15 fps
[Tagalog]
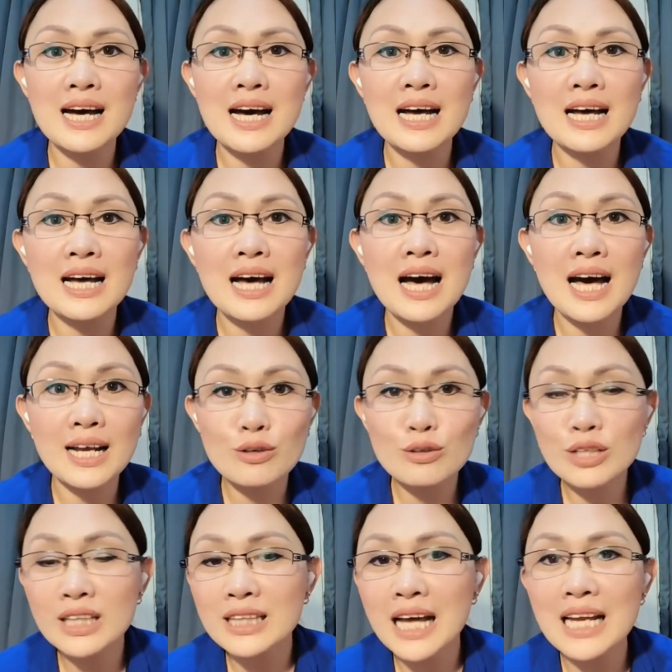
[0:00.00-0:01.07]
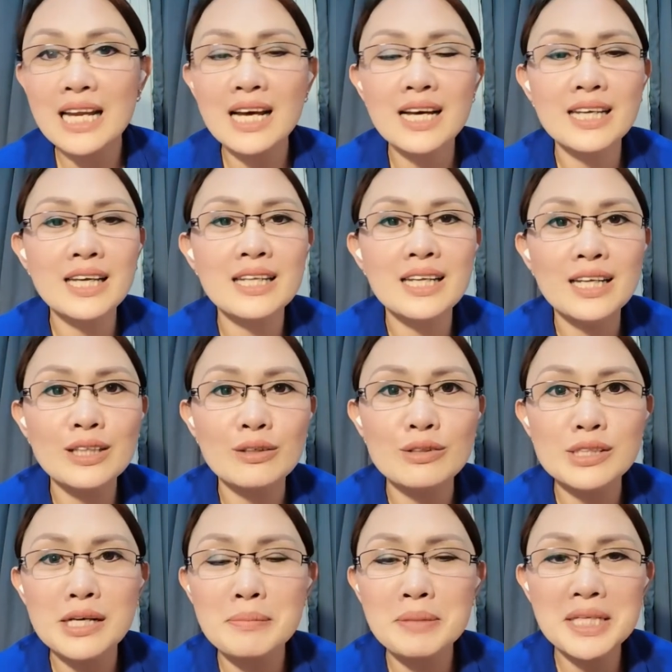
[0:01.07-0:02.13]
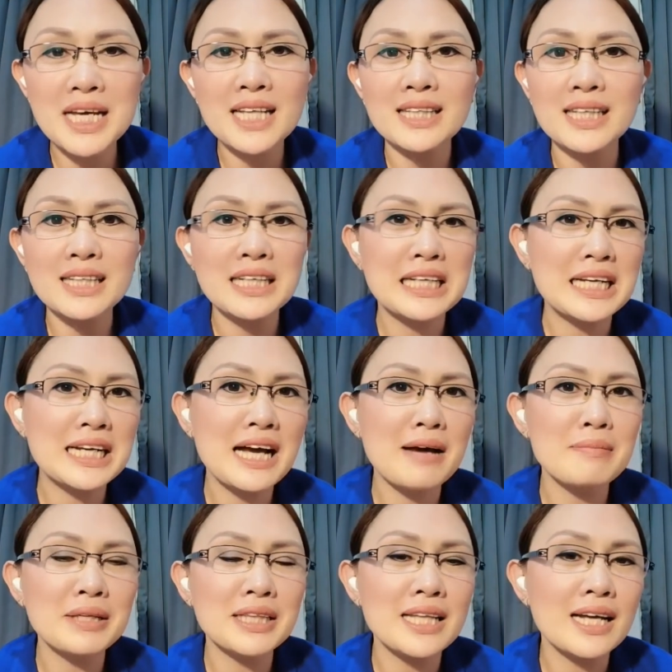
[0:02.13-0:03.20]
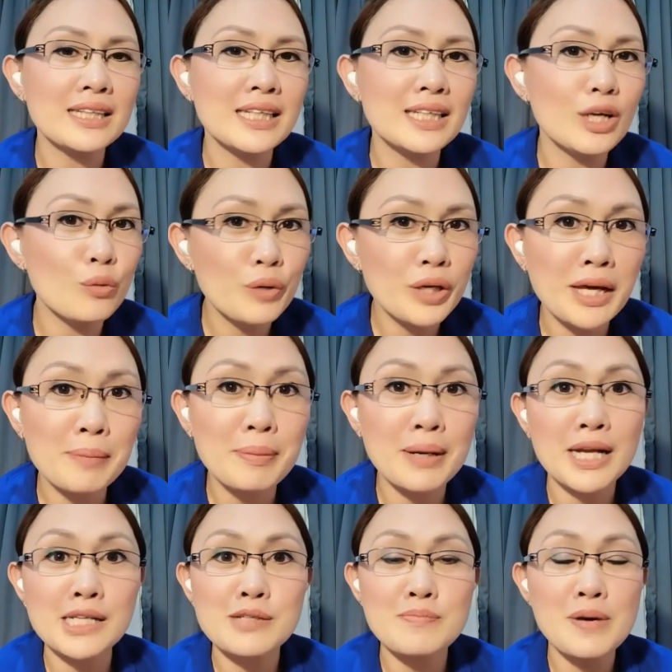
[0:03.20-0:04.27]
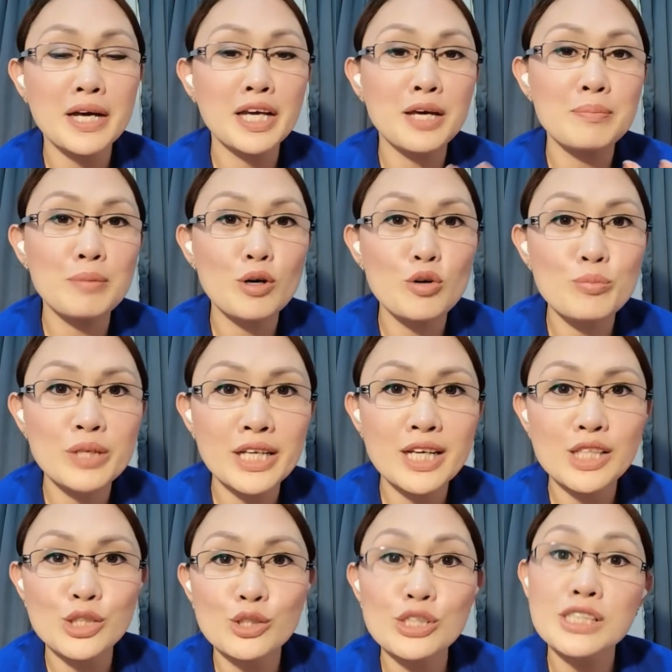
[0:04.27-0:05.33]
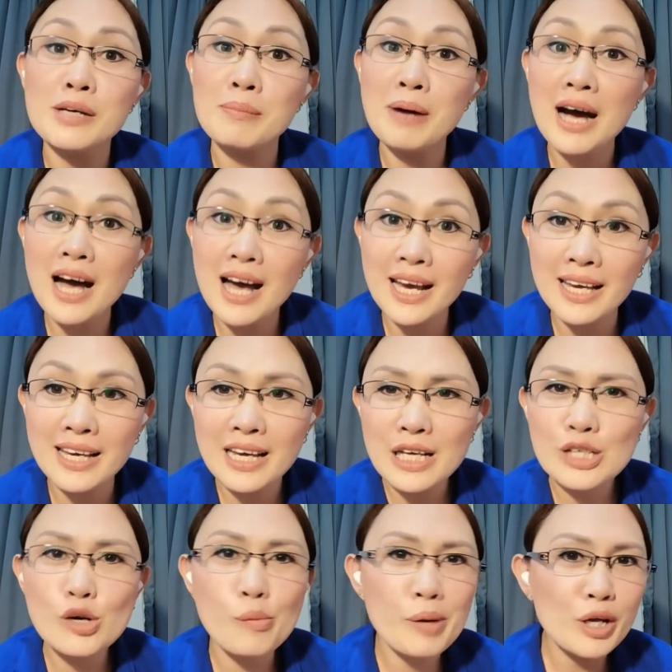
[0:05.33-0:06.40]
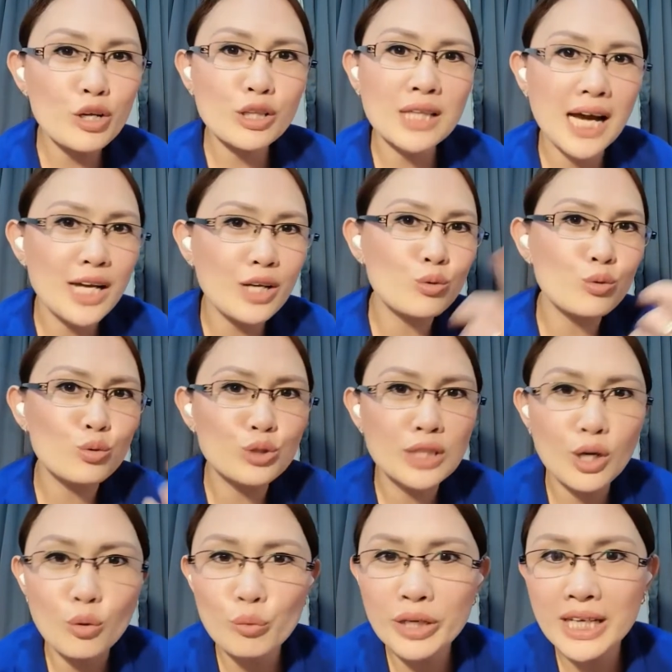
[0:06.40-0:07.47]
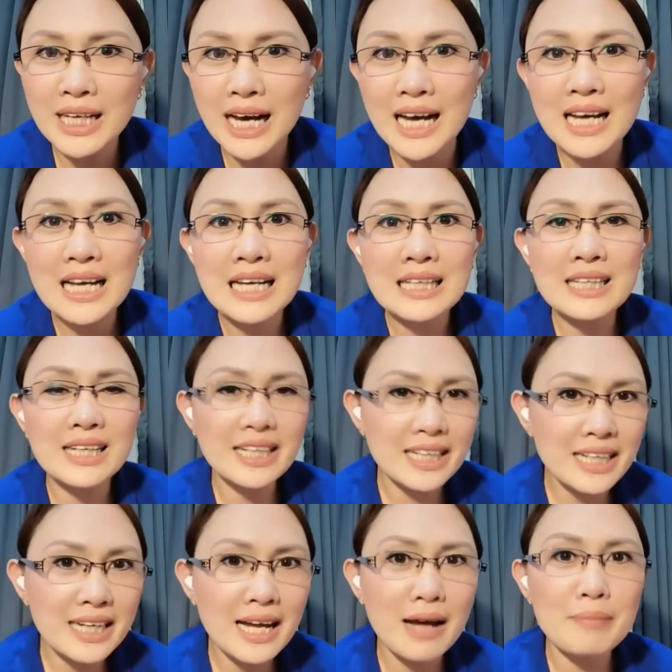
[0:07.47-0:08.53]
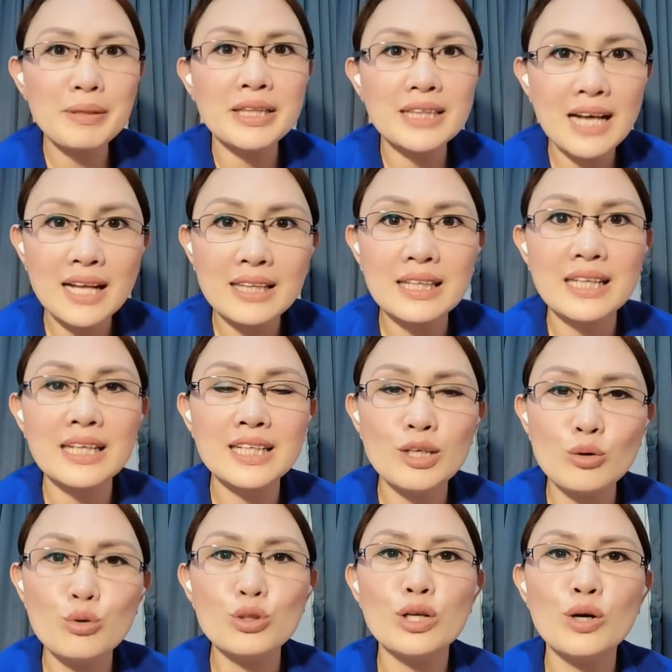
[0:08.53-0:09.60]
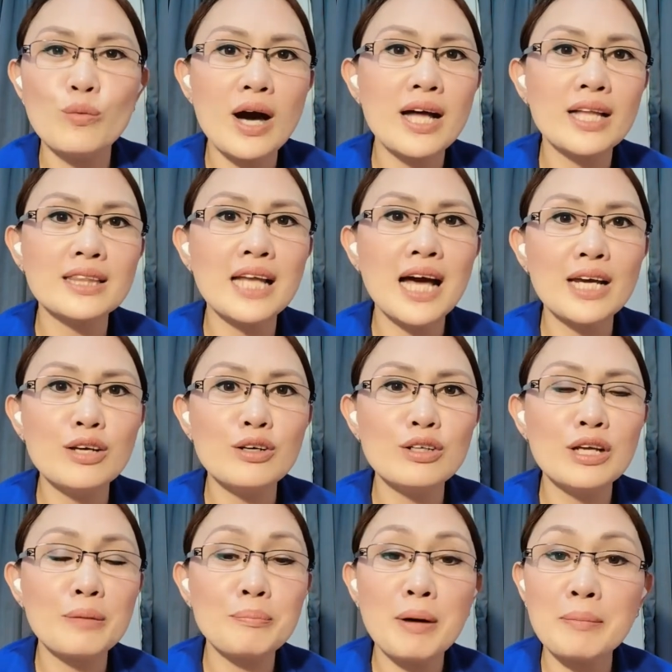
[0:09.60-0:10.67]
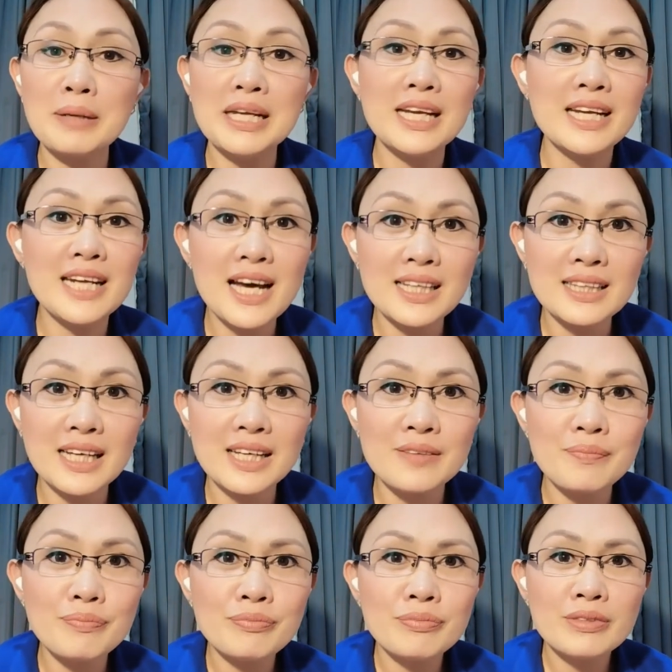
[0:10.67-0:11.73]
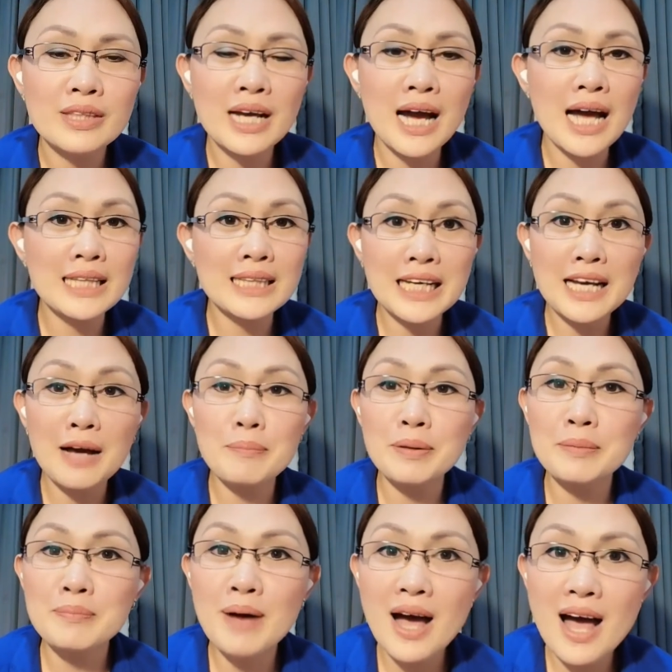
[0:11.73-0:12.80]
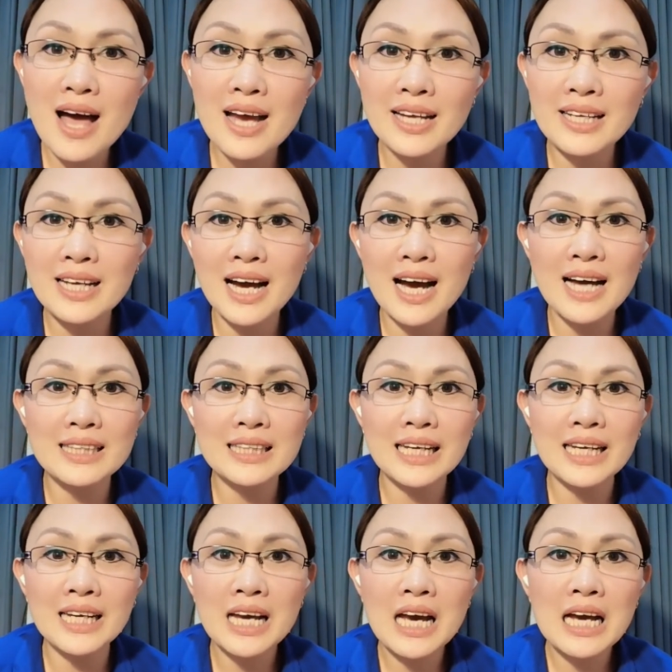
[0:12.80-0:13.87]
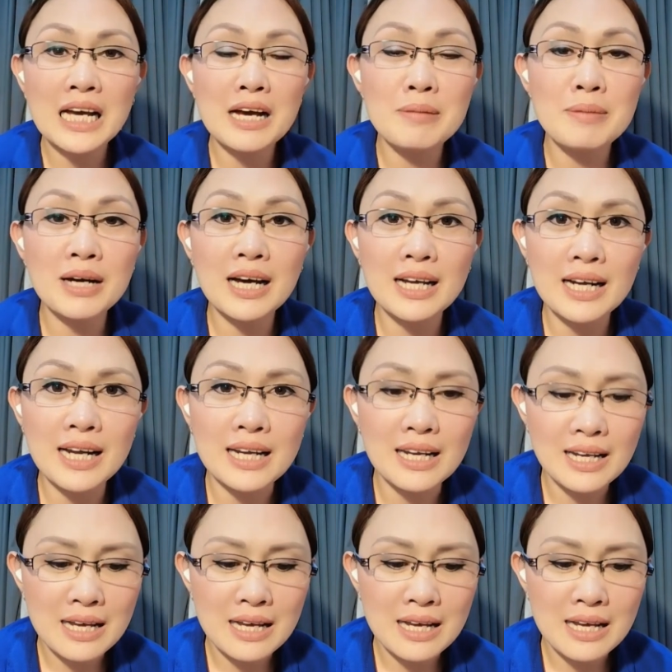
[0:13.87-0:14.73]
araw ng talakayan na ito, sabi natin ginagamit natin ang wika para sa pakikipagkomunikasyon sa bahay. O meron tayong unang wika na ginagamit natin na naunawaan tayo ng pamilya natin, ng ating kapitbahay, ng ating kamag-aral.